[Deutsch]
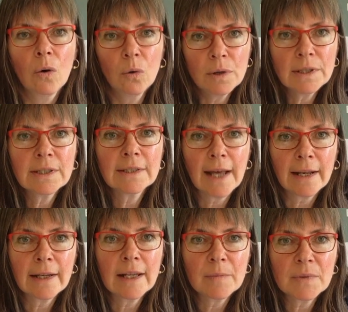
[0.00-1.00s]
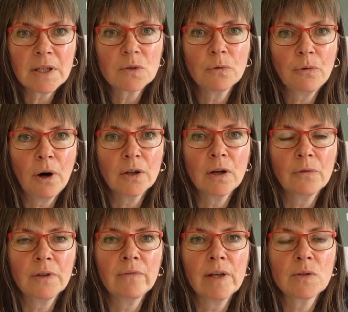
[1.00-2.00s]
und dann eben sich sofort auf
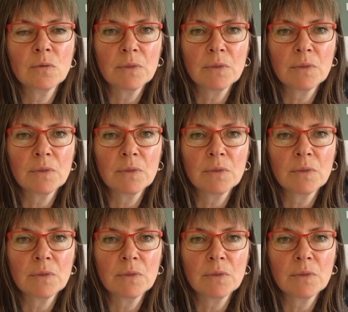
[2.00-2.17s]
den Weg